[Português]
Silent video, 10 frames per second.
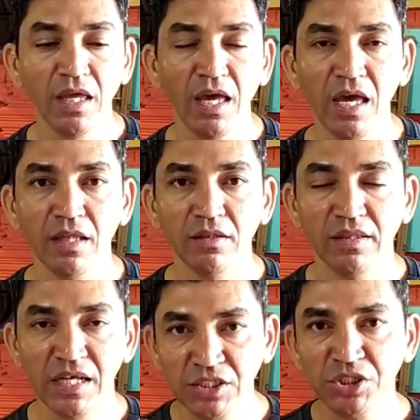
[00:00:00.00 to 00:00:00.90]
e
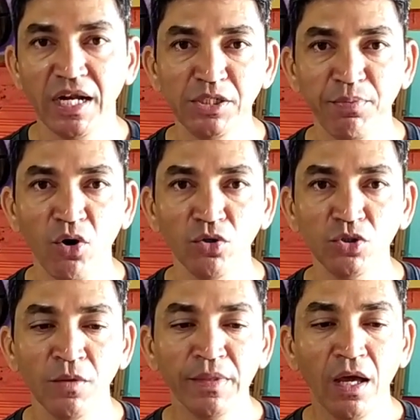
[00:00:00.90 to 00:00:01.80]
desses três
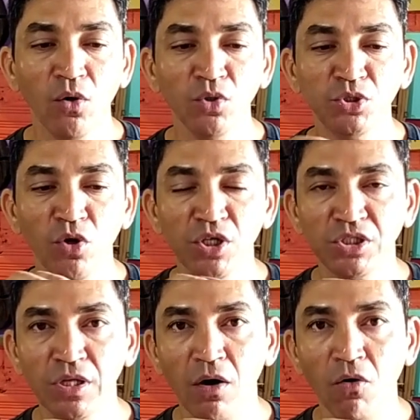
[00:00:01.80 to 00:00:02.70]
bônus os dois
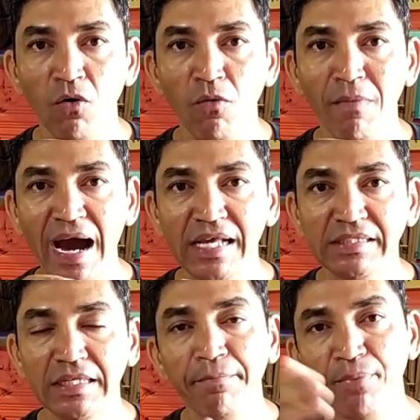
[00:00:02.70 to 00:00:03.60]
são o
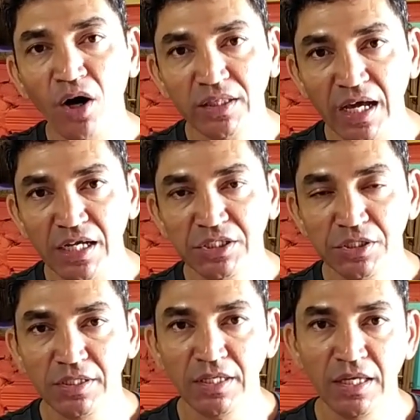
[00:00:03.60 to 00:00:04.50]
mais
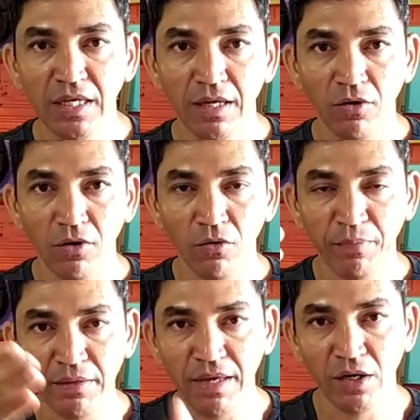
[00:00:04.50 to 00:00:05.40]
importante, que o
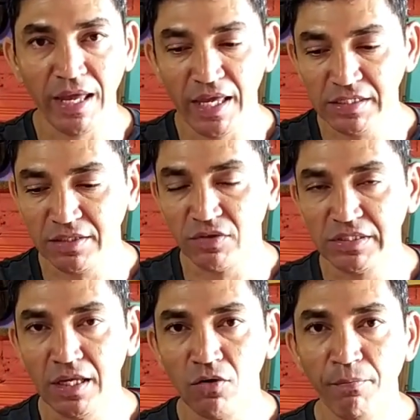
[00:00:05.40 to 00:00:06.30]
primeiro é esse que
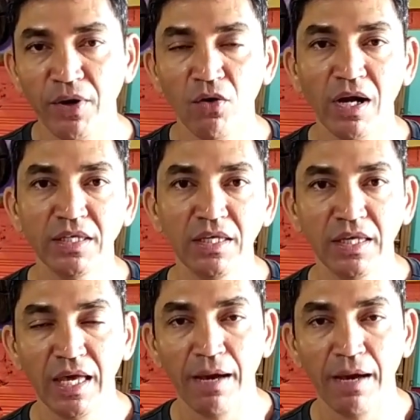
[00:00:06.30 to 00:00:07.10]
você acompanhou aqui, que